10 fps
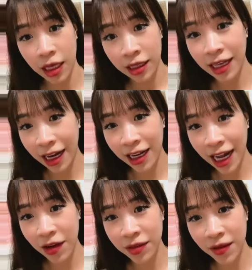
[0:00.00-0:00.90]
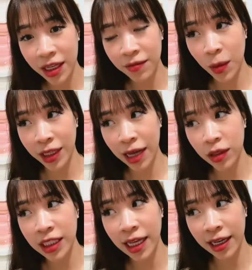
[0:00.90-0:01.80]
thì khả năng cao là như vậy và bọn tao
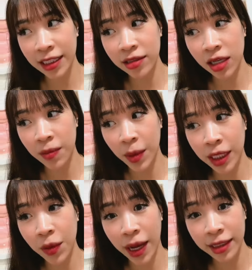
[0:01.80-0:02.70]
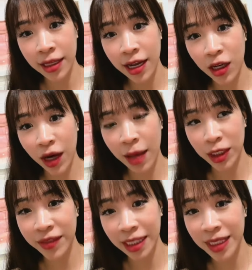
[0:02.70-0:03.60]
nghĩ rằng là cái trường hợp mà bọn tao đoán ấy nó là
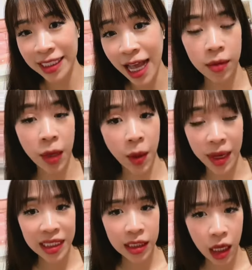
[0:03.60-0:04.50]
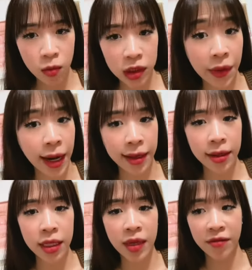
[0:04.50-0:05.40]
100% chính xác và bọn mày biết gì không sau này ấy,
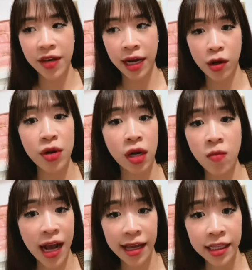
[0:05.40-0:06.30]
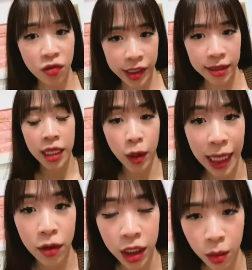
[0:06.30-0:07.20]
khi mà cái việc này nó được công khai hết rồi ấy, thì bọn
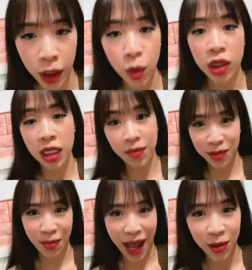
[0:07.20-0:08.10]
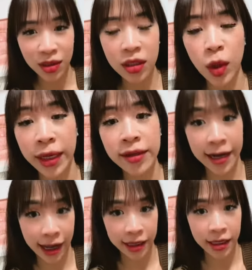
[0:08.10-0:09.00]
tao có nhận được cái nguồn tin mật báo từ một cái người
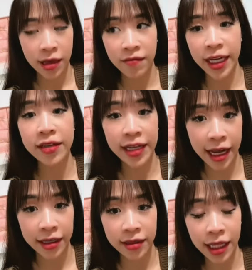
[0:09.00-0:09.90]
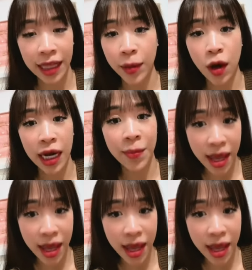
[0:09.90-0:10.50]
này và cái người này tao tạm gọi là B